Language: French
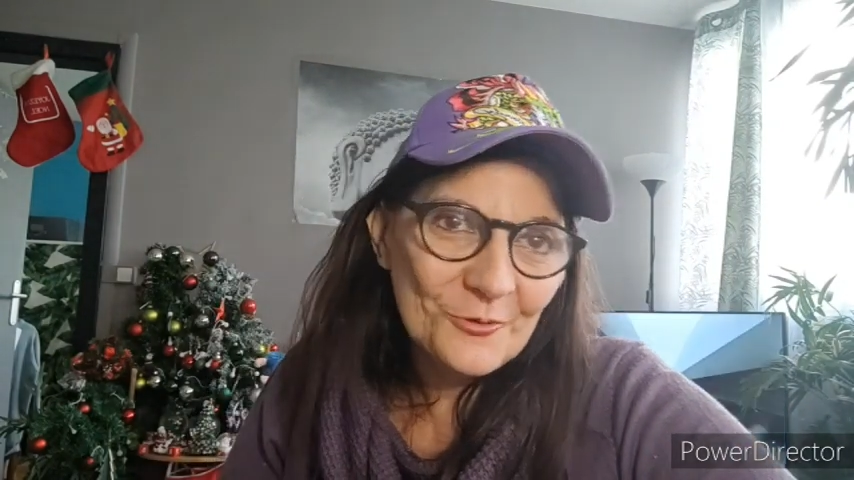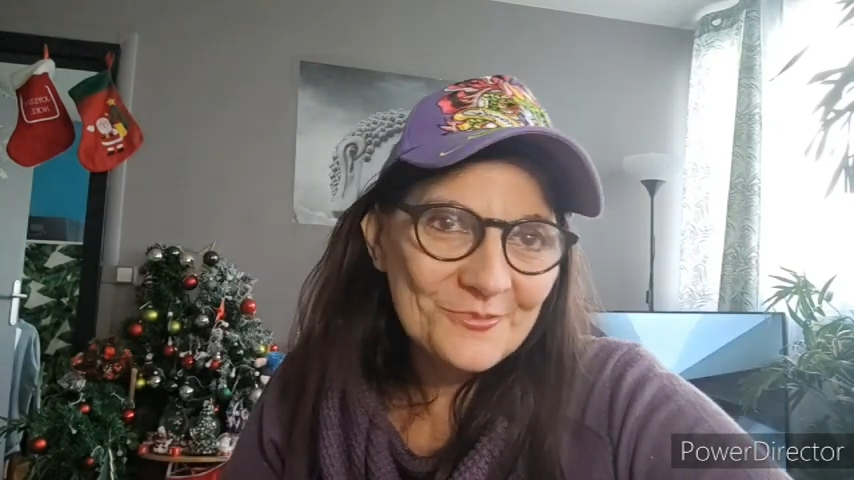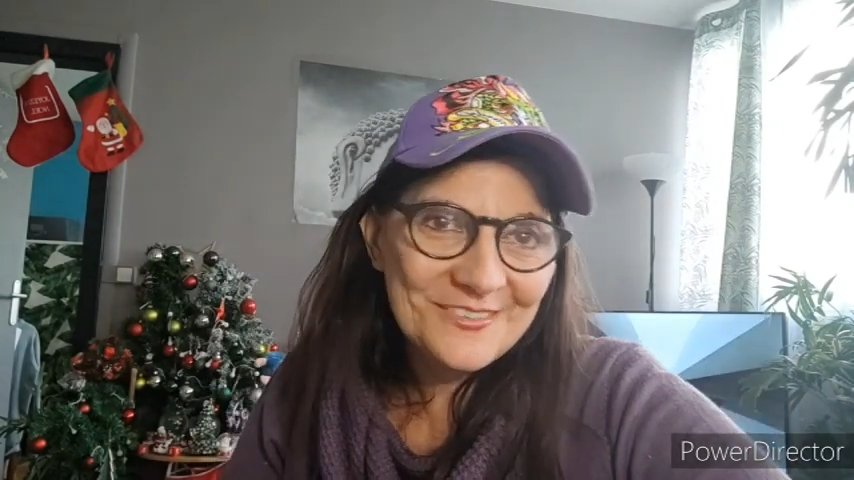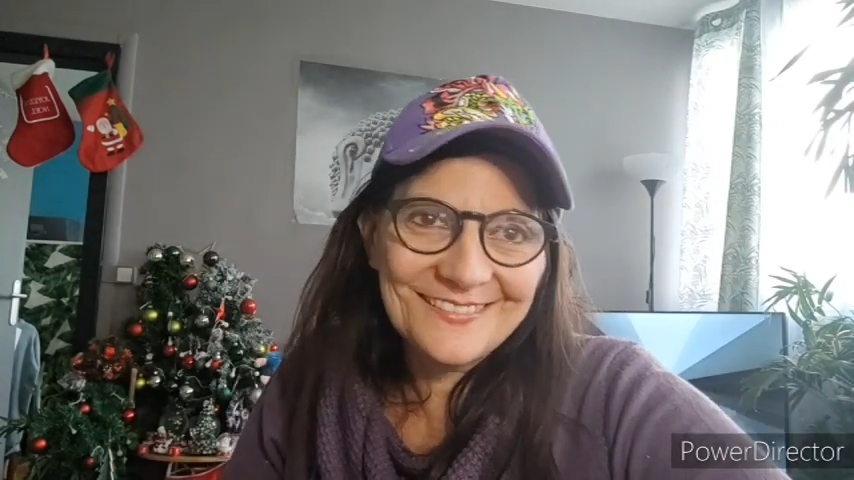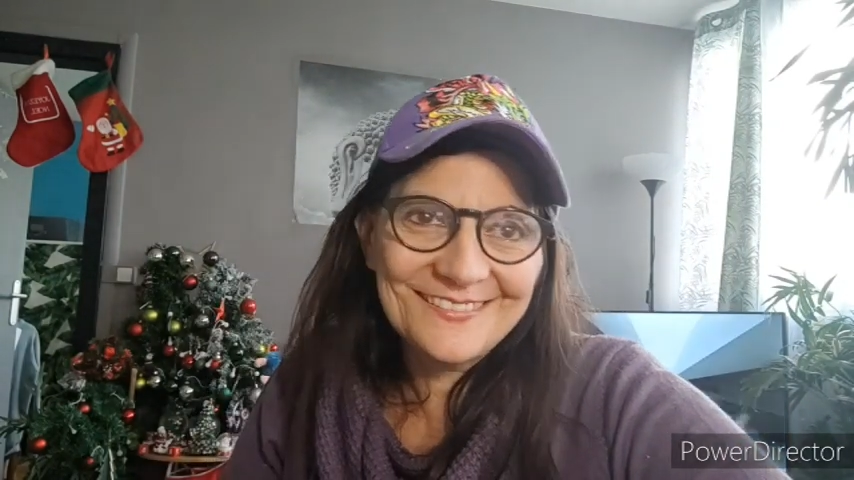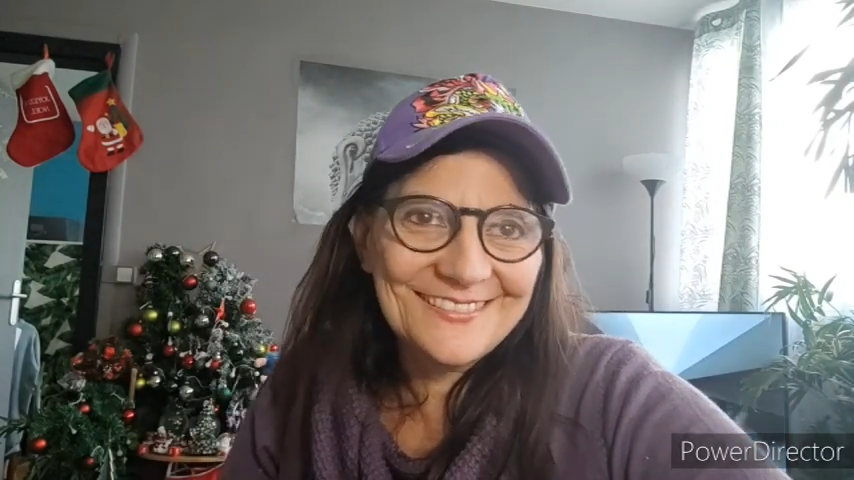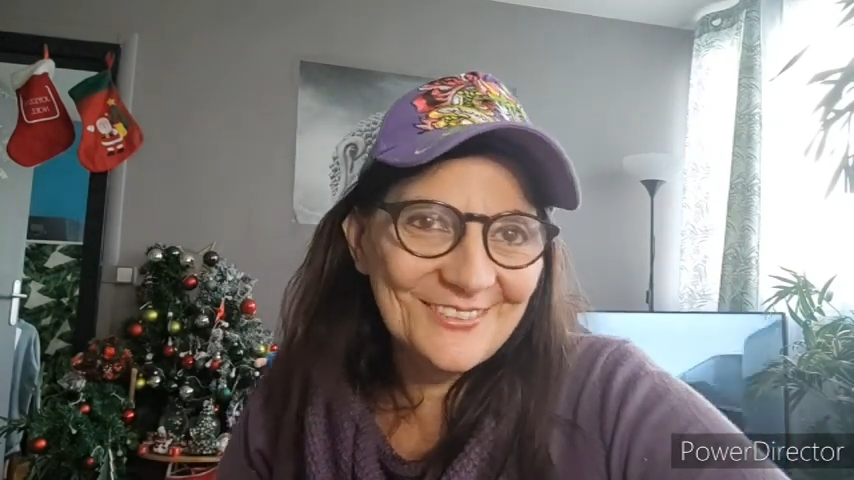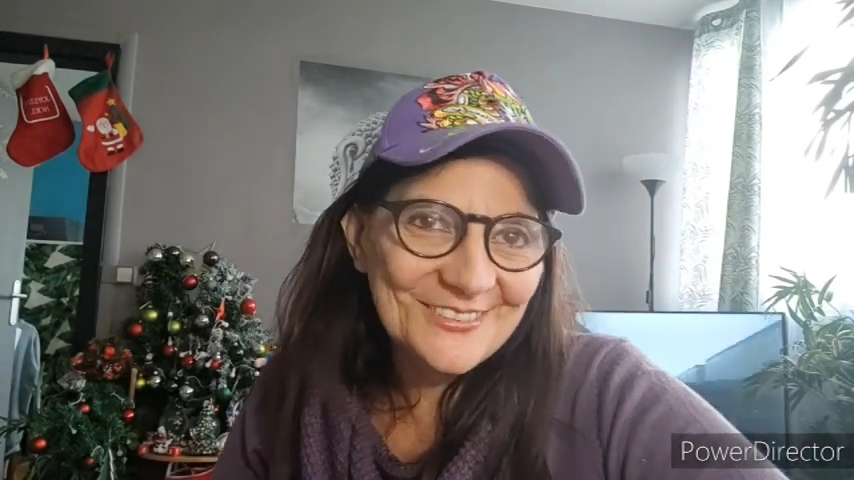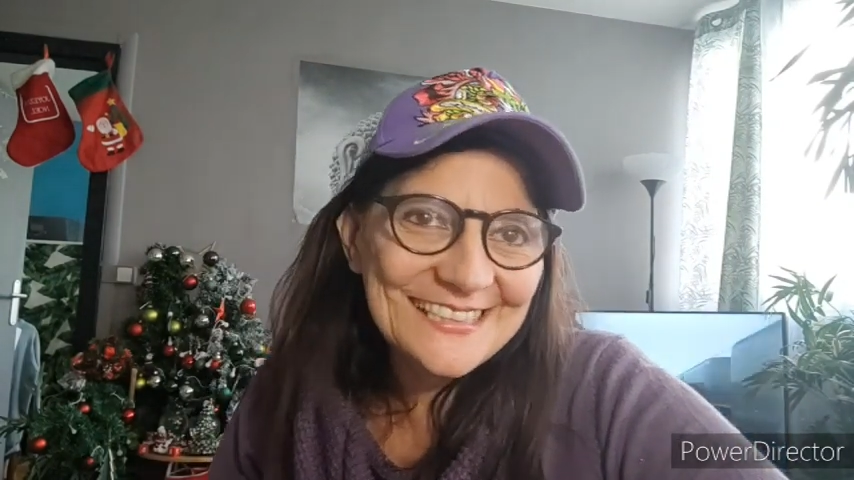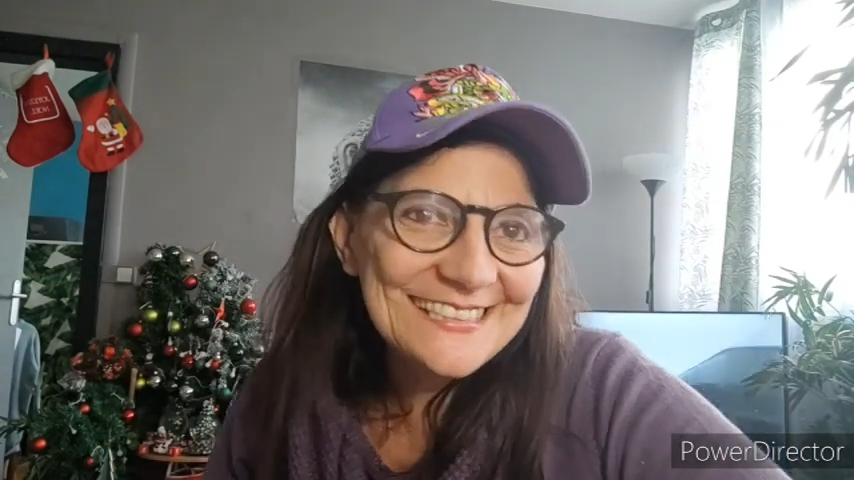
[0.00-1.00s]
euh,
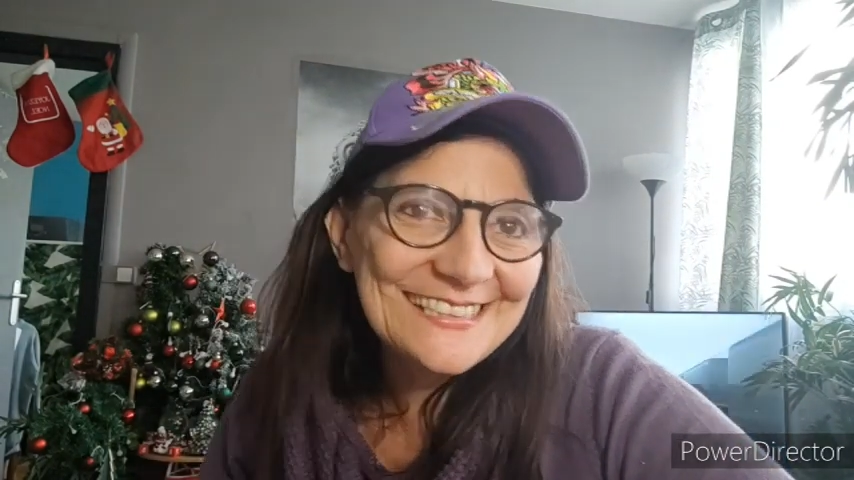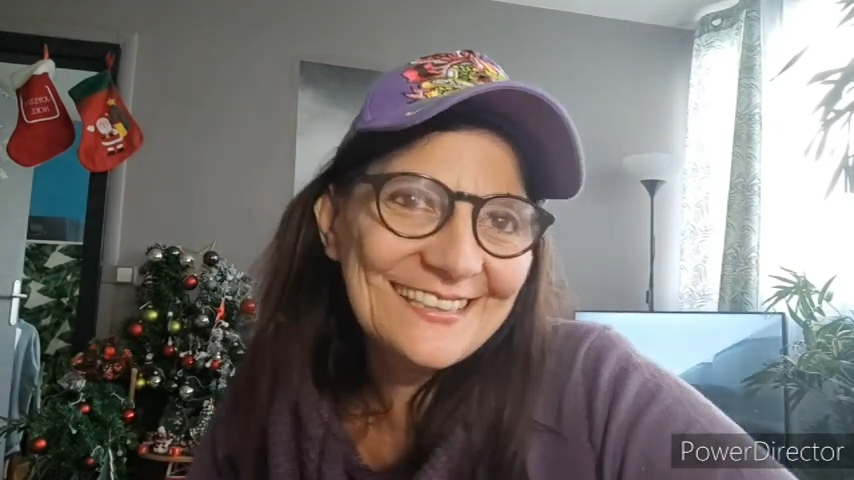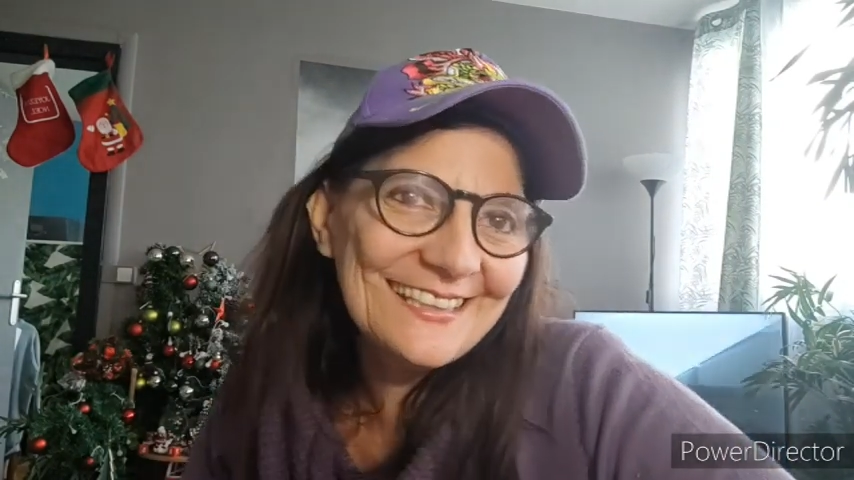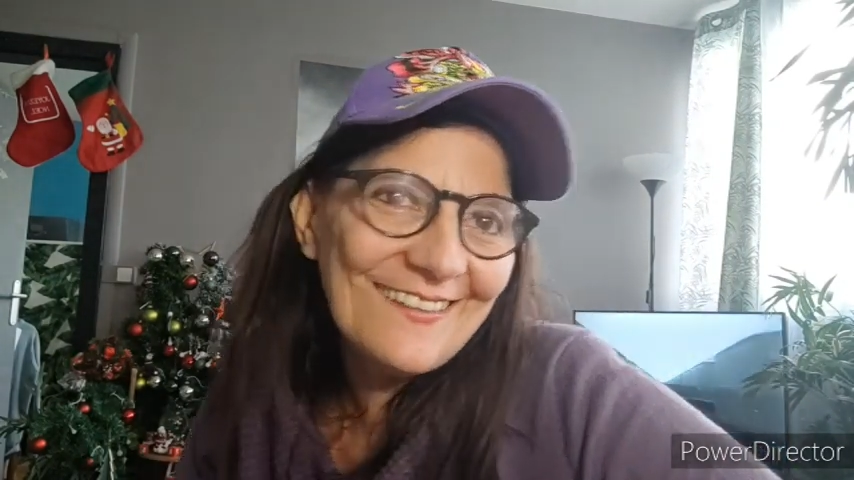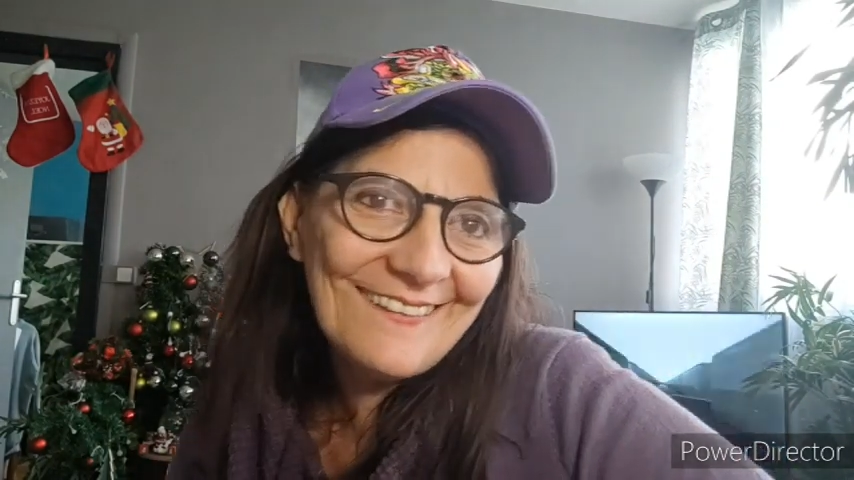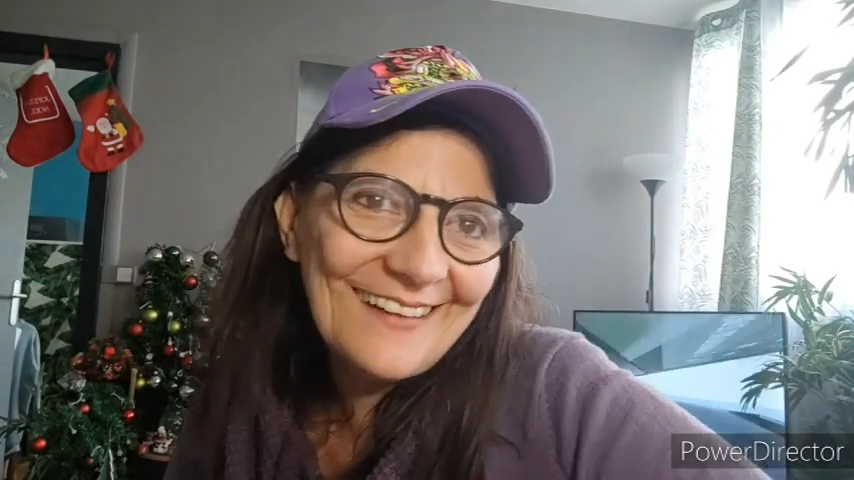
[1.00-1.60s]
sans hésiter,